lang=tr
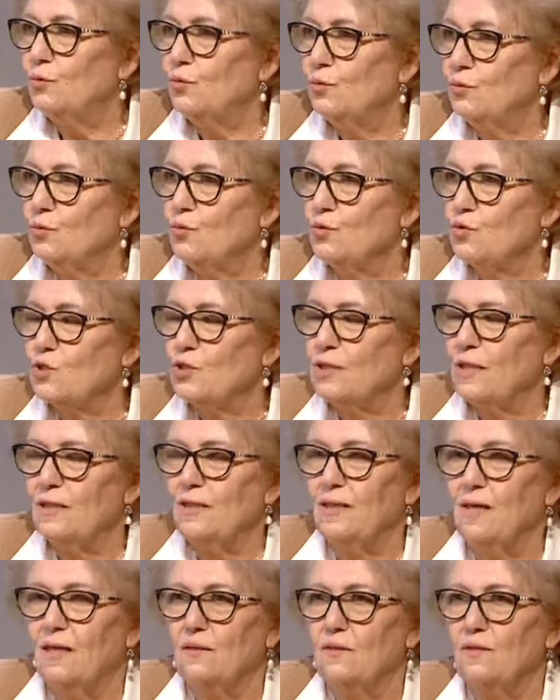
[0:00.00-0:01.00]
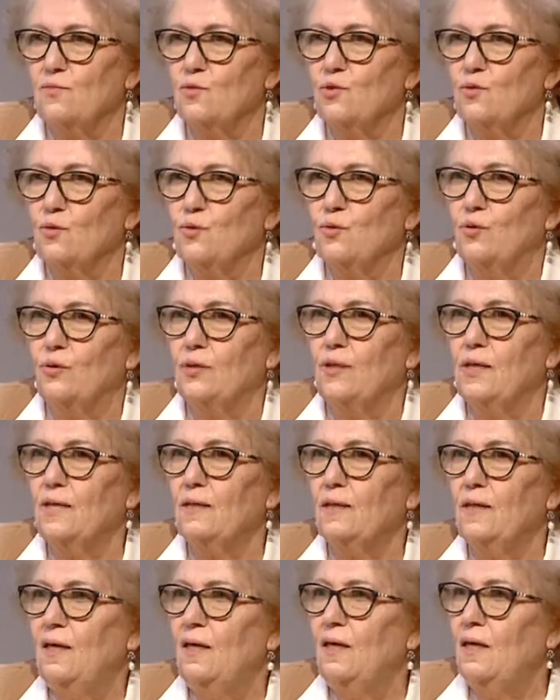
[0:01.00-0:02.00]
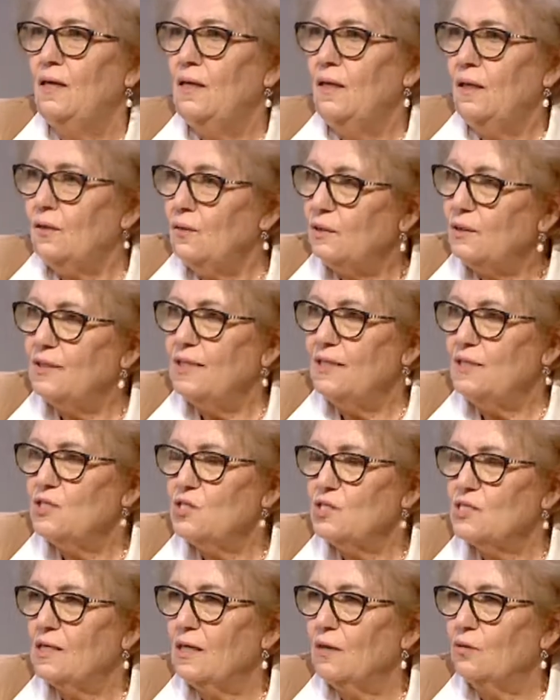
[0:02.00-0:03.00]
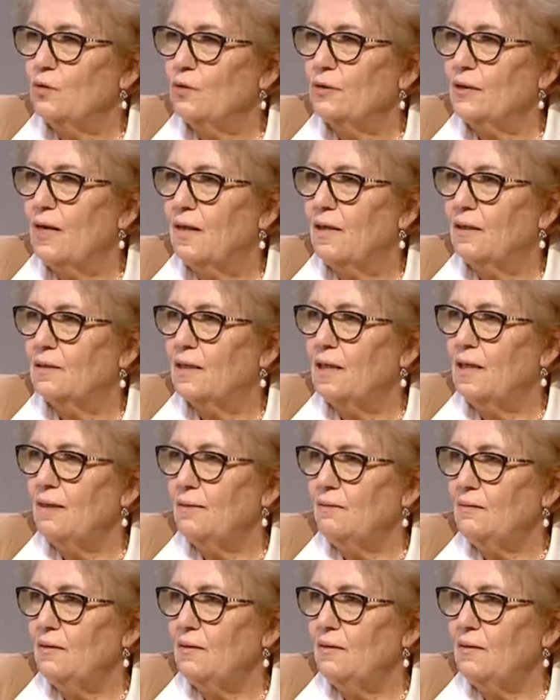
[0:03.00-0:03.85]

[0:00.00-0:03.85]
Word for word: kuruluşları yardımcı oluyorlar. Geniş salonlarda